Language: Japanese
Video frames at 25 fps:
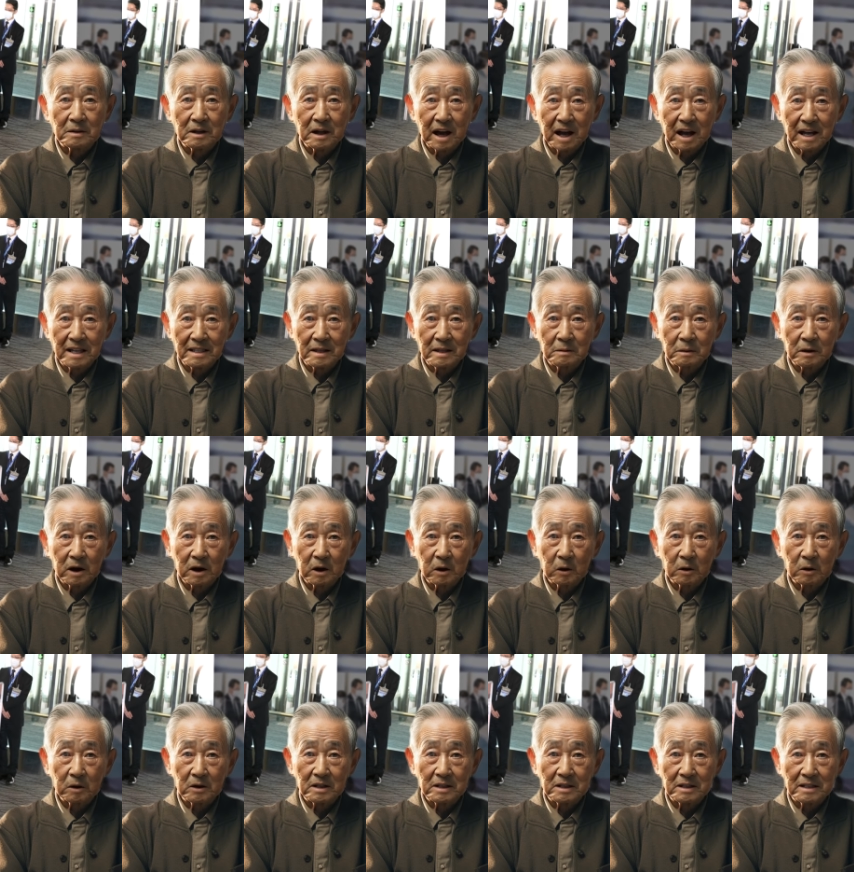ひいては
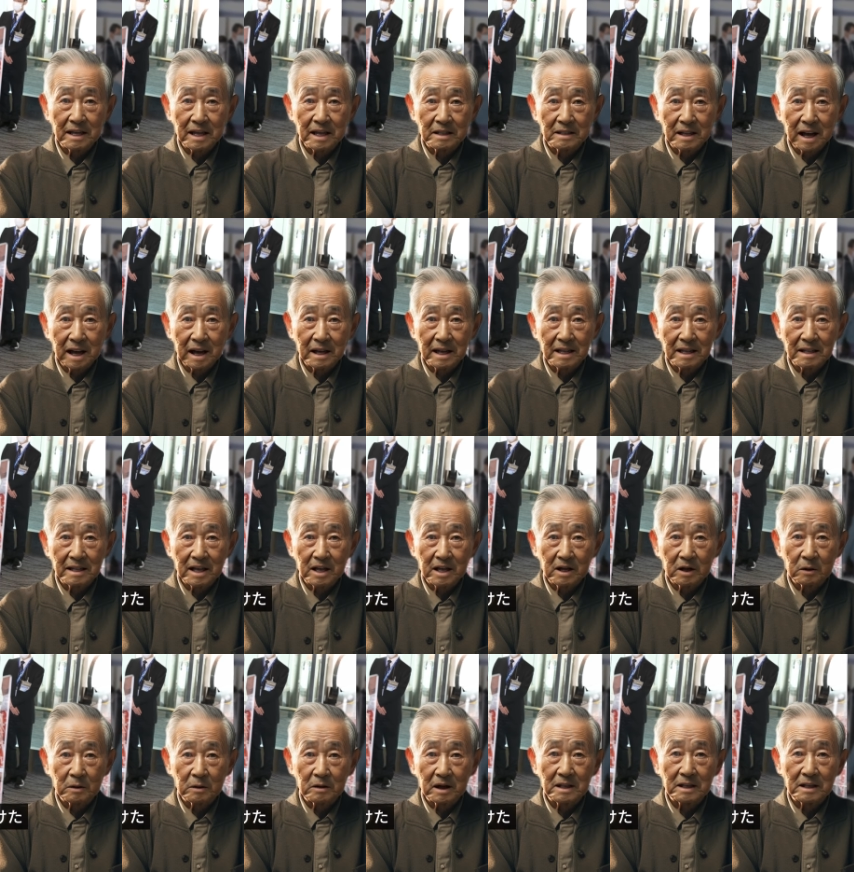皇室全体に多
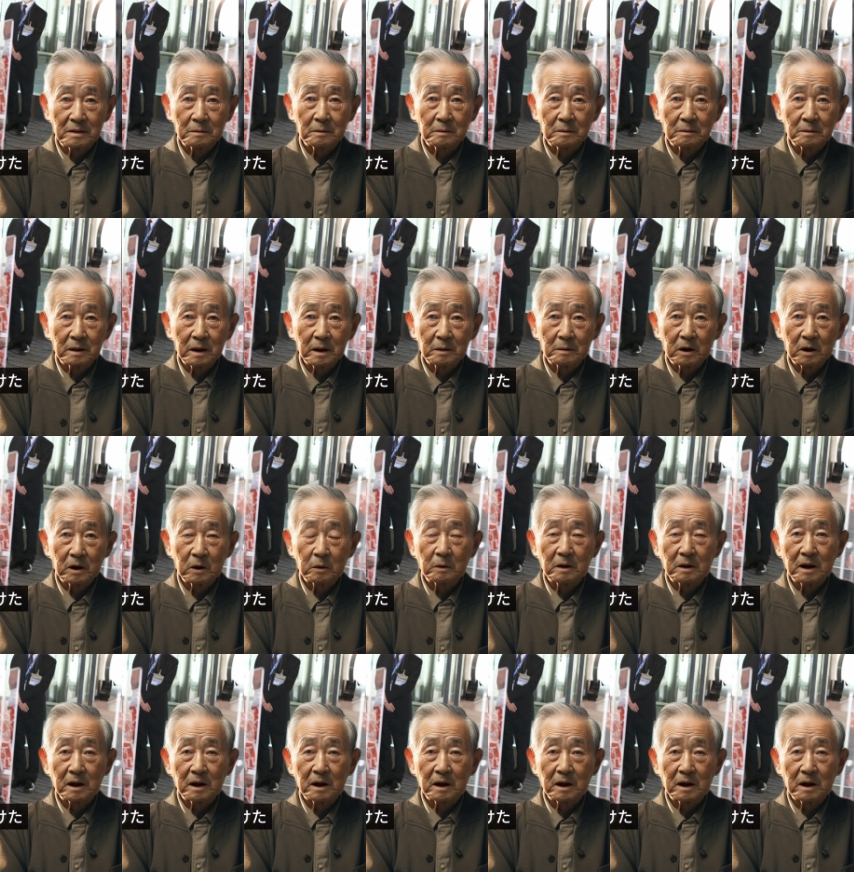少なりとも迷惑